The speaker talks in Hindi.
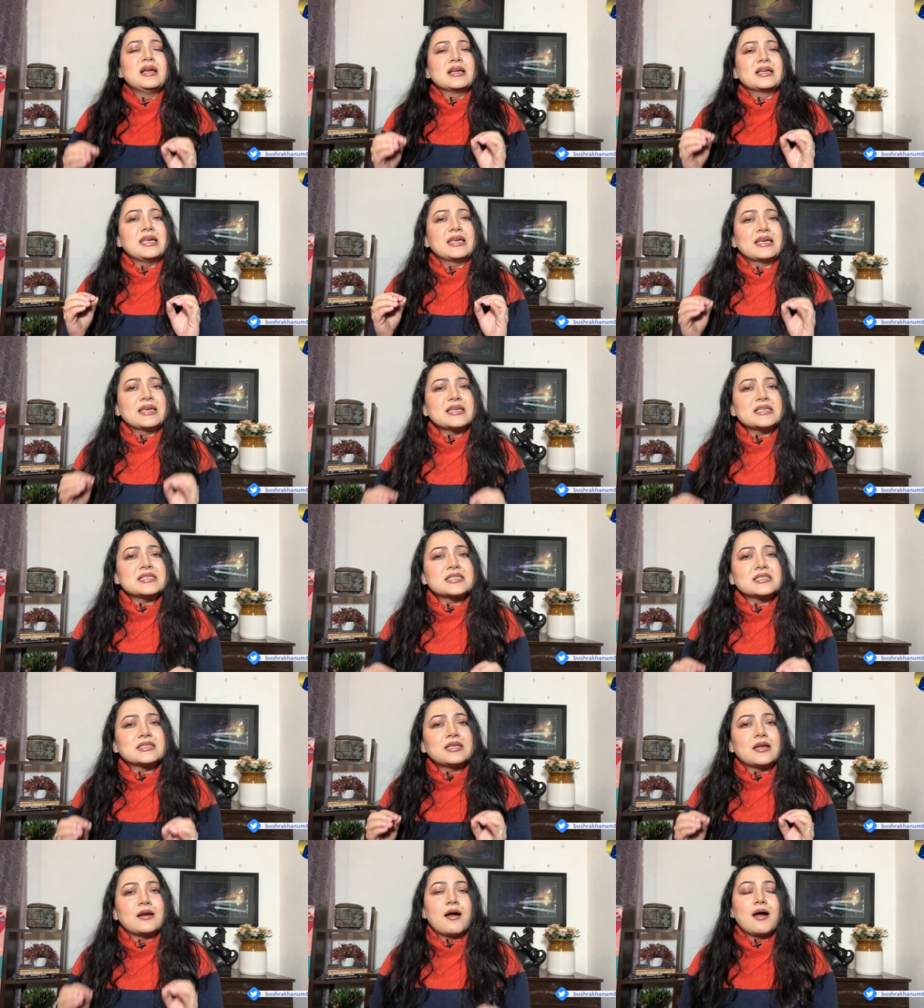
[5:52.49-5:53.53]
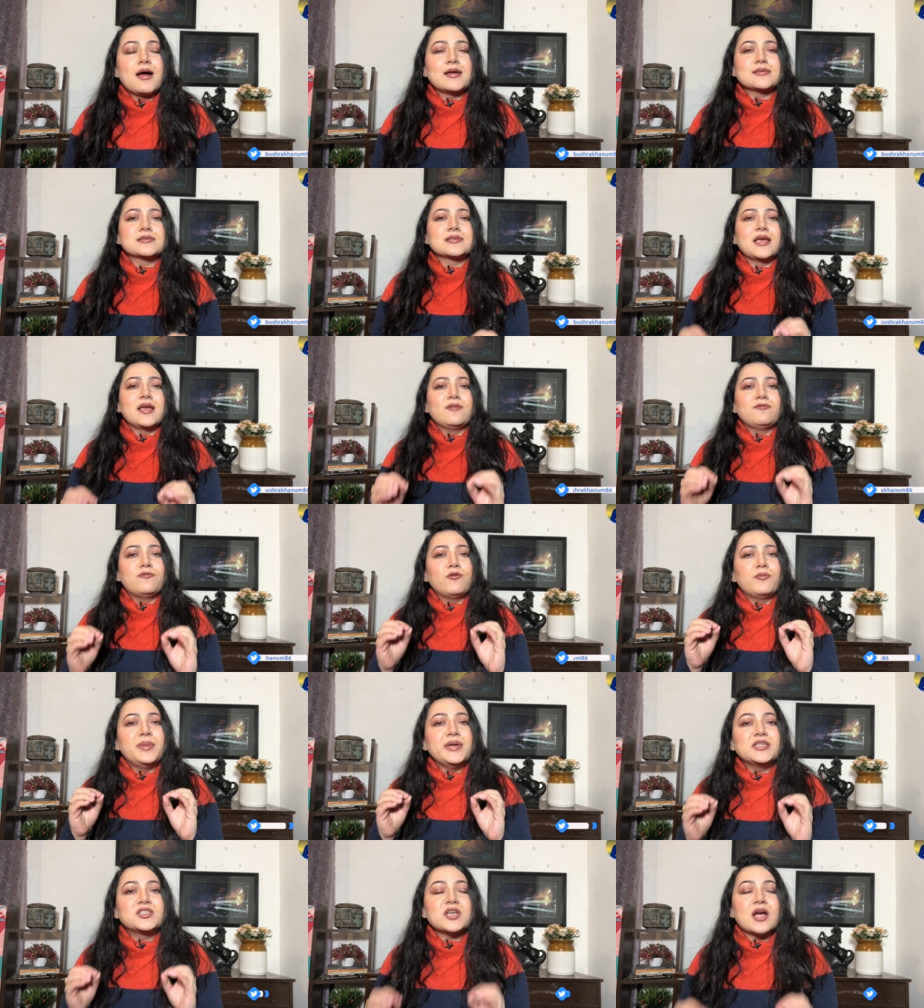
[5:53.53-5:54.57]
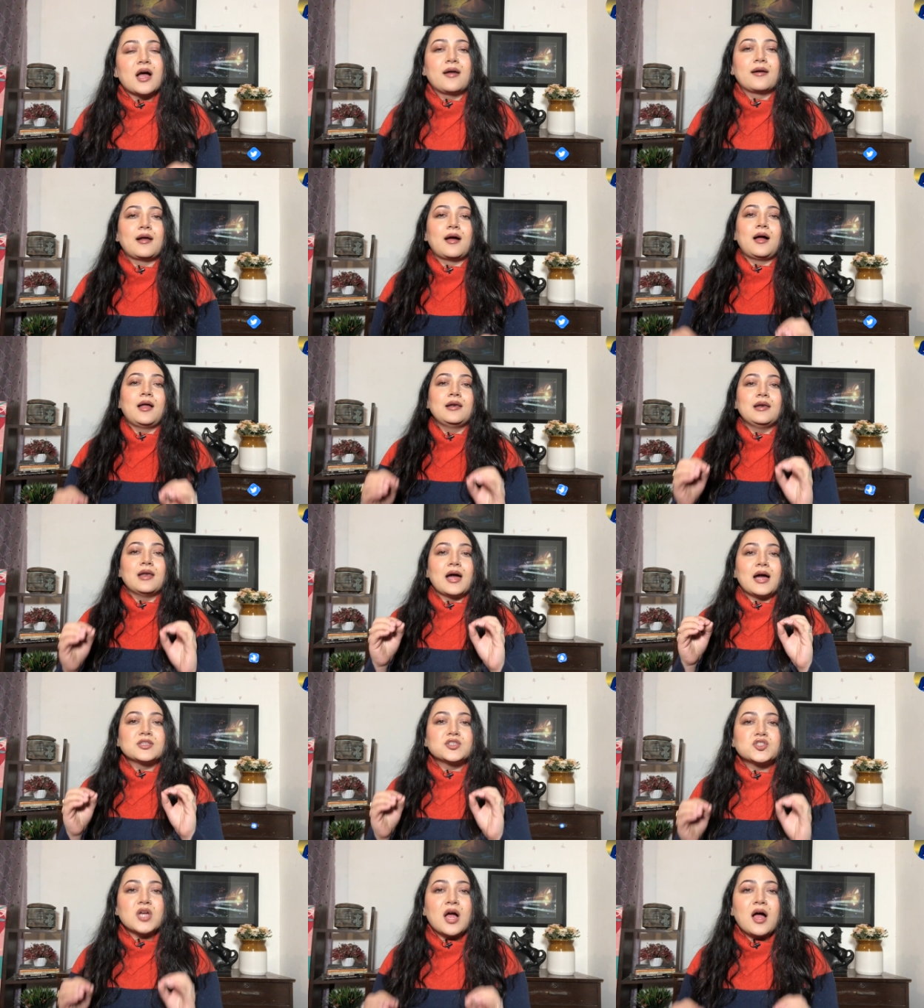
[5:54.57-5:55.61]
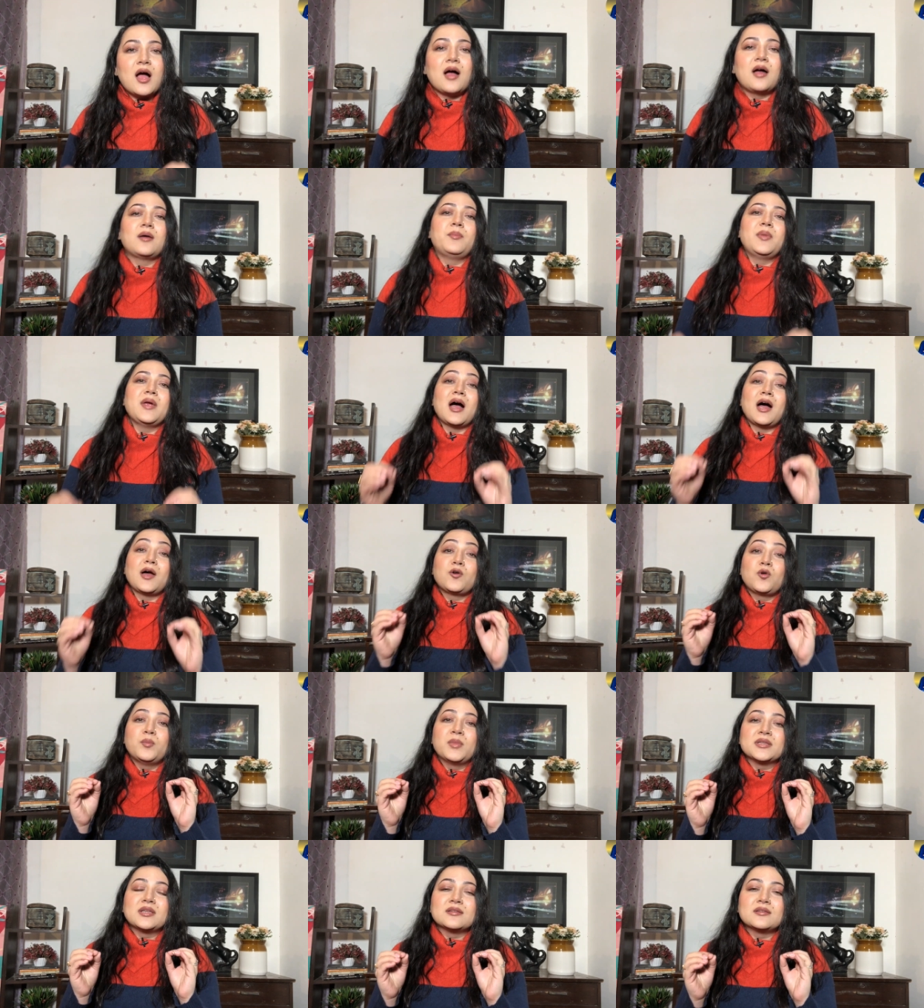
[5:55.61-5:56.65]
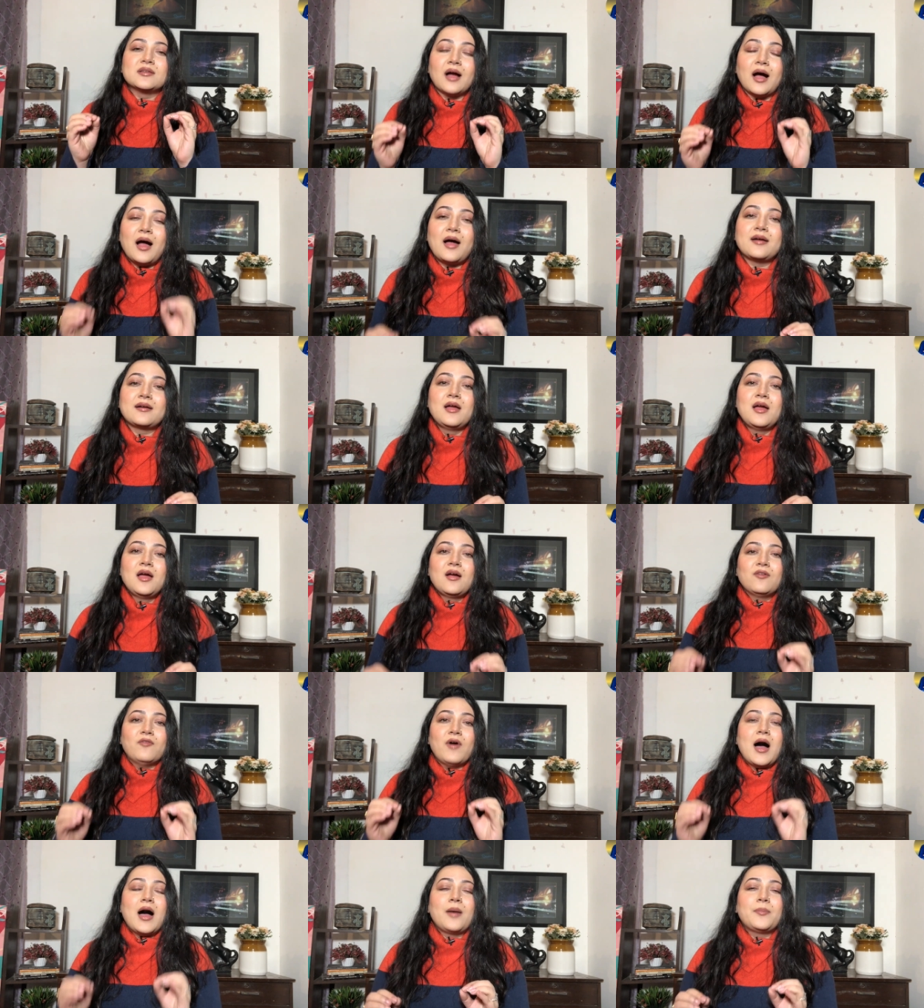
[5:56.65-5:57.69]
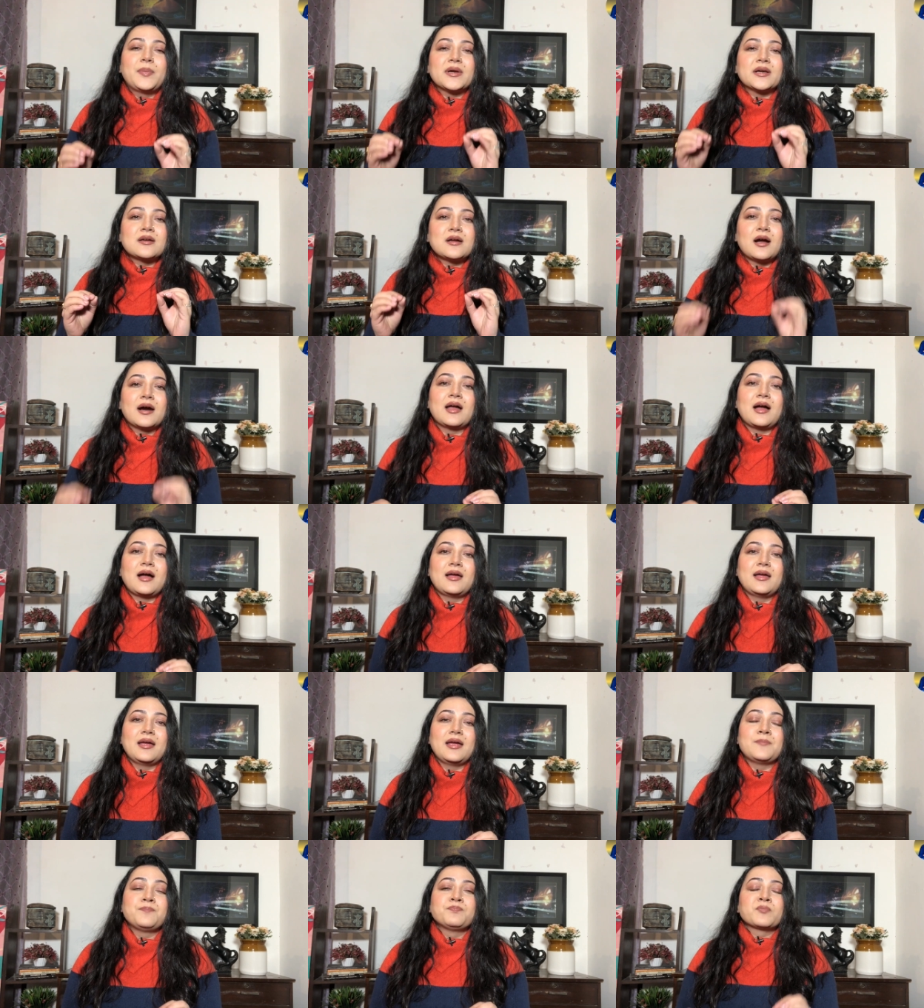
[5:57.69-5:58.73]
कि किस तरह से वो बेचारा लाचार ब्यारो मददगार वहां पर खड़ा है